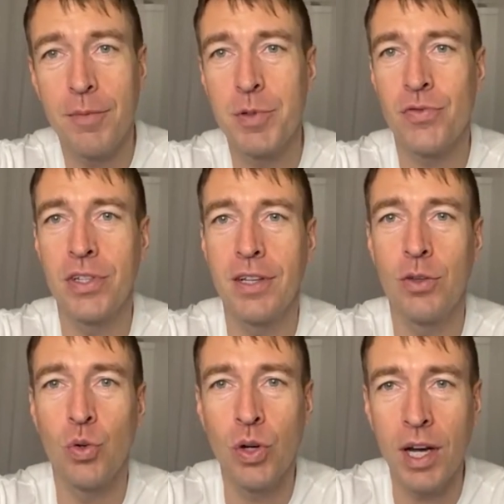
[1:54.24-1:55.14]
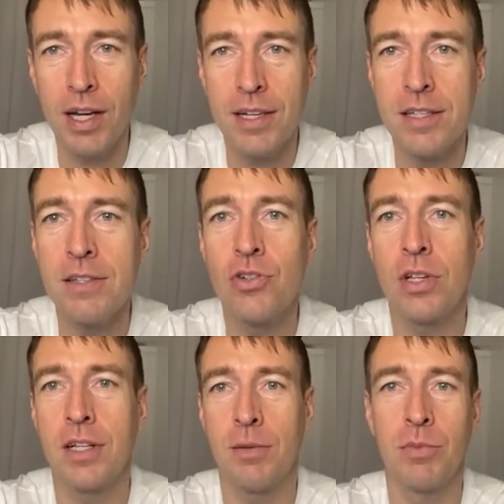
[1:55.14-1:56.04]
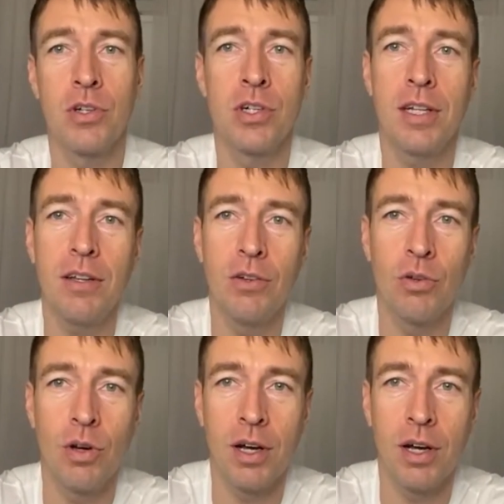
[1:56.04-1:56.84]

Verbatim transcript: позвонила другая и начала там наезжать на нее,